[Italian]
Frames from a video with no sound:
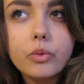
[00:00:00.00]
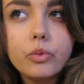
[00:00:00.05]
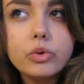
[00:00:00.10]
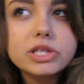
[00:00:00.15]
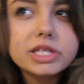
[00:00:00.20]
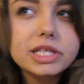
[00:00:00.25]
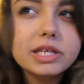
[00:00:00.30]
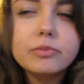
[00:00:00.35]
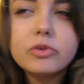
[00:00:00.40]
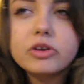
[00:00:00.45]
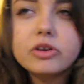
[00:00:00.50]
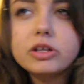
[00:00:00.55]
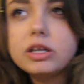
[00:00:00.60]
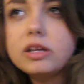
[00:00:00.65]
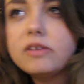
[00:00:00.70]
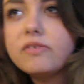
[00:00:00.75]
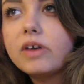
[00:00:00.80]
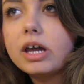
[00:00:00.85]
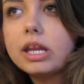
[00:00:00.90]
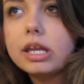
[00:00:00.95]
questi modi
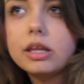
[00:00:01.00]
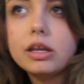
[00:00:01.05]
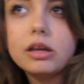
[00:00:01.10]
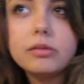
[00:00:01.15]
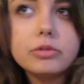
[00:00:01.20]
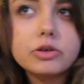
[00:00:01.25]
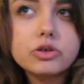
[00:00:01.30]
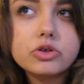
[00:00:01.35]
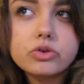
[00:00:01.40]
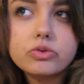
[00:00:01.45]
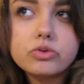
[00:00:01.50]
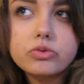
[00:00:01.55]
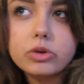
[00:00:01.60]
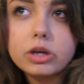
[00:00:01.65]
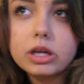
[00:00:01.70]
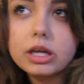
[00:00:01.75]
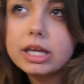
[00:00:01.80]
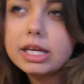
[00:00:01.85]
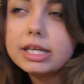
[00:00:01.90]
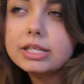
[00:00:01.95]
di fare delle
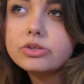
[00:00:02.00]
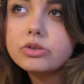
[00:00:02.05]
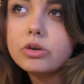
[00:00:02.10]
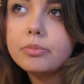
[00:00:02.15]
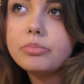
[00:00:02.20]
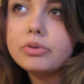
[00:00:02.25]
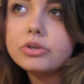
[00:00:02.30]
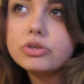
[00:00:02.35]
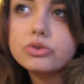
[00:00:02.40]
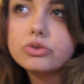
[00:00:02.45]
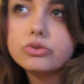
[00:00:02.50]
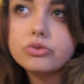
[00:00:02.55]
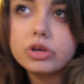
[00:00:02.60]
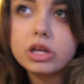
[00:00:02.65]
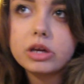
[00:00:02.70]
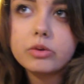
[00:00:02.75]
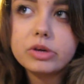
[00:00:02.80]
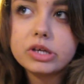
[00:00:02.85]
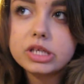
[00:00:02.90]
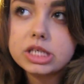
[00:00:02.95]
persone, che so
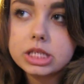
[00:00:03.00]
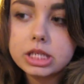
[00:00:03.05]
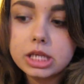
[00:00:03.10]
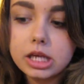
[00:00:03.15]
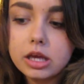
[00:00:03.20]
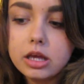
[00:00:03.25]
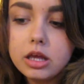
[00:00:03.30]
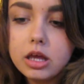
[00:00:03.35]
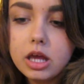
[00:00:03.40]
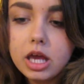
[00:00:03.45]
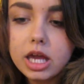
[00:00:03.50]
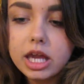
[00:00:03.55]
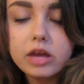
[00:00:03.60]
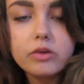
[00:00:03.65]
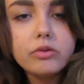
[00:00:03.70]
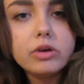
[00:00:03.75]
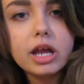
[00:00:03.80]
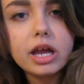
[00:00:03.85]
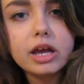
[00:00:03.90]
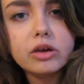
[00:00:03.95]
persone queste, che
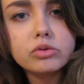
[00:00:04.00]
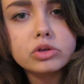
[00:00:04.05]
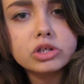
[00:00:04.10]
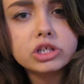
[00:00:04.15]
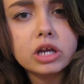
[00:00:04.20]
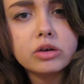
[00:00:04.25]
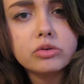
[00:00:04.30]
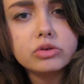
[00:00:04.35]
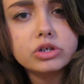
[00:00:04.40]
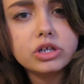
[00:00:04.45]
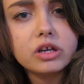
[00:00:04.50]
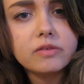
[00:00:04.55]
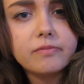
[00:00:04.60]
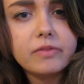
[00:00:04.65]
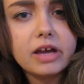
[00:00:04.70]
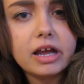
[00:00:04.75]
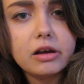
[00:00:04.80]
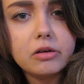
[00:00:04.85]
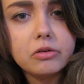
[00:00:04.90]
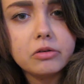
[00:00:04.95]
non è che non hanno
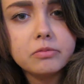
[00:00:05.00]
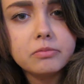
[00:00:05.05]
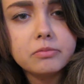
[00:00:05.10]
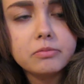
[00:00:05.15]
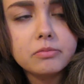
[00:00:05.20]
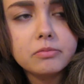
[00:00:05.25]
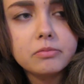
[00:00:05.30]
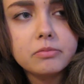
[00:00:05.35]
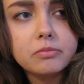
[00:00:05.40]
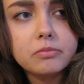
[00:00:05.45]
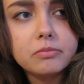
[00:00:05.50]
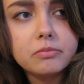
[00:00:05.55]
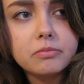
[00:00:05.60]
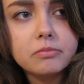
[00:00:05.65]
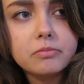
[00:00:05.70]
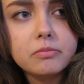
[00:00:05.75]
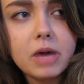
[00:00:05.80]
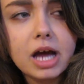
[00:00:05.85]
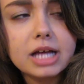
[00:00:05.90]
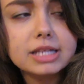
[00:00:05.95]
cervello,
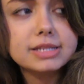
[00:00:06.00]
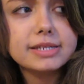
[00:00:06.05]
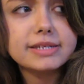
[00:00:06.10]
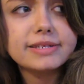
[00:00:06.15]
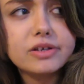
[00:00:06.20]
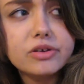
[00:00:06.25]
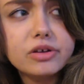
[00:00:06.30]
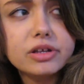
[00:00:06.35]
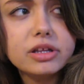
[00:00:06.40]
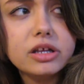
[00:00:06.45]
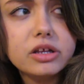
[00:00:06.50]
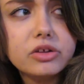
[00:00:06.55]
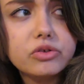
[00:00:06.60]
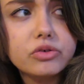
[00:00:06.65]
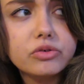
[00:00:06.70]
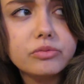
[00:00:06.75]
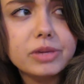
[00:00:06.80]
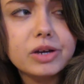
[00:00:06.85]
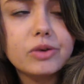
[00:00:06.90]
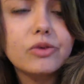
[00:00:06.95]
anzi se l'ho
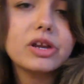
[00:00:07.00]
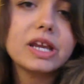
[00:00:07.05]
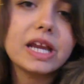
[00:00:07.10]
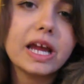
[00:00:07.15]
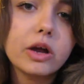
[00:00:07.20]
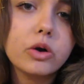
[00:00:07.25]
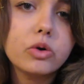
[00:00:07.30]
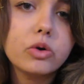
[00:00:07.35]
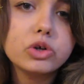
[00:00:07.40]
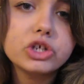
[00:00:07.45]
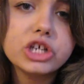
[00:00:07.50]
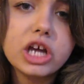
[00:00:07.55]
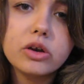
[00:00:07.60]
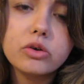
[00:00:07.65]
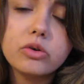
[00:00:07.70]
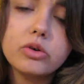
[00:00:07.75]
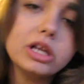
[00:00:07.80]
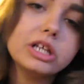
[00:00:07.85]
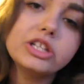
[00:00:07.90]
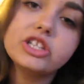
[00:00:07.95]
detto mi correggo,
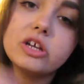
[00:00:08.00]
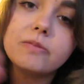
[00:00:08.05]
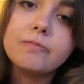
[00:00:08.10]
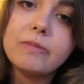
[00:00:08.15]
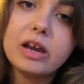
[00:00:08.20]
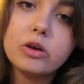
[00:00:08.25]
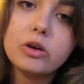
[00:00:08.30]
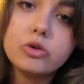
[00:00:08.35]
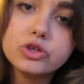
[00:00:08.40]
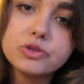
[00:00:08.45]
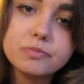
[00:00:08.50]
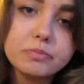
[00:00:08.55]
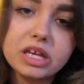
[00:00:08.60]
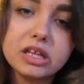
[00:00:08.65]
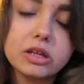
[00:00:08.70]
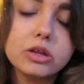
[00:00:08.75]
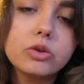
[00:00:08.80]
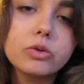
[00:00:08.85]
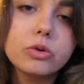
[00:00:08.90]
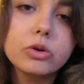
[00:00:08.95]
hanno il cervello
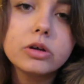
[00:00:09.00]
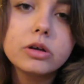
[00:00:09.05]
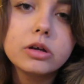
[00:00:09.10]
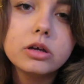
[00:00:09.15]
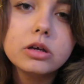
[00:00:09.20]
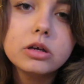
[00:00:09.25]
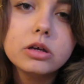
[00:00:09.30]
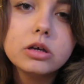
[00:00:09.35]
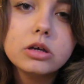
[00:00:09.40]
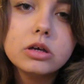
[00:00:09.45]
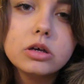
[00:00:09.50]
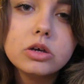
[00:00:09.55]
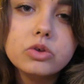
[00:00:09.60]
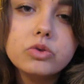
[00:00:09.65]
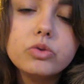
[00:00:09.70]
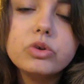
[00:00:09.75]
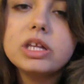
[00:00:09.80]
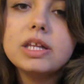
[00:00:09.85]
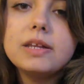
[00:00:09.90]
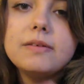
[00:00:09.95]
spento.
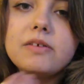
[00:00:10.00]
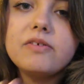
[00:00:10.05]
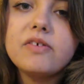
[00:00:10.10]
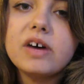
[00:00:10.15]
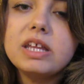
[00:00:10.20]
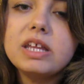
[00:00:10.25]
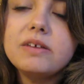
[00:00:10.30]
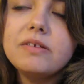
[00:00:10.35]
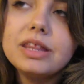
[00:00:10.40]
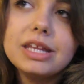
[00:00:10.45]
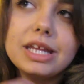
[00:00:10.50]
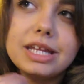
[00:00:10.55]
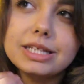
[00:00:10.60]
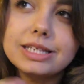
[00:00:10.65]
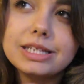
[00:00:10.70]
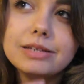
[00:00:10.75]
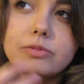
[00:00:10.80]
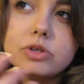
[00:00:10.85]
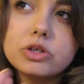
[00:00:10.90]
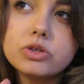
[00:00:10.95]
Tu che devi fare? Devi andare a
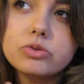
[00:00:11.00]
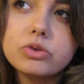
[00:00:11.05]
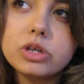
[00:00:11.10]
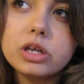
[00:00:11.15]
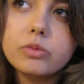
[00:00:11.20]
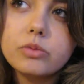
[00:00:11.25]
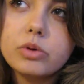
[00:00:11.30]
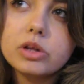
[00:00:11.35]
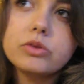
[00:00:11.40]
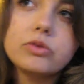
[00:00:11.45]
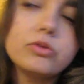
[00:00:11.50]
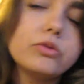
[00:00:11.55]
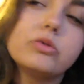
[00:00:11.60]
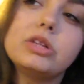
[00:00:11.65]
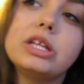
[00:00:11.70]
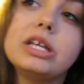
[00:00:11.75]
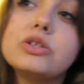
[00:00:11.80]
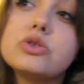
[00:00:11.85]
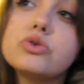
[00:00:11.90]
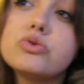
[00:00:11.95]
queste persone quando
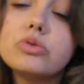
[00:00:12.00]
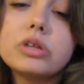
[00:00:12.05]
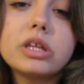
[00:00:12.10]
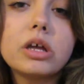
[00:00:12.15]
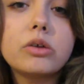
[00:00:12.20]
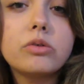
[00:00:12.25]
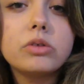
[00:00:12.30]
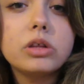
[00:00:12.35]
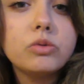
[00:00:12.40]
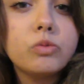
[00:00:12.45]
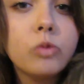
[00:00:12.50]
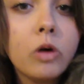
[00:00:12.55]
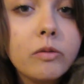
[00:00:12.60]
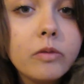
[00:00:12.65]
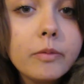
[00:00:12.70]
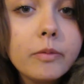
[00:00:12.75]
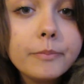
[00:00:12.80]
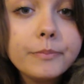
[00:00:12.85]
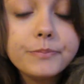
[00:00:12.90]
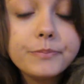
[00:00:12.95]
ti insultano di
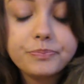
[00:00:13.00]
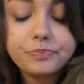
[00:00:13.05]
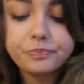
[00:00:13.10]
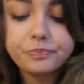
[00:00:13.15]
nuovo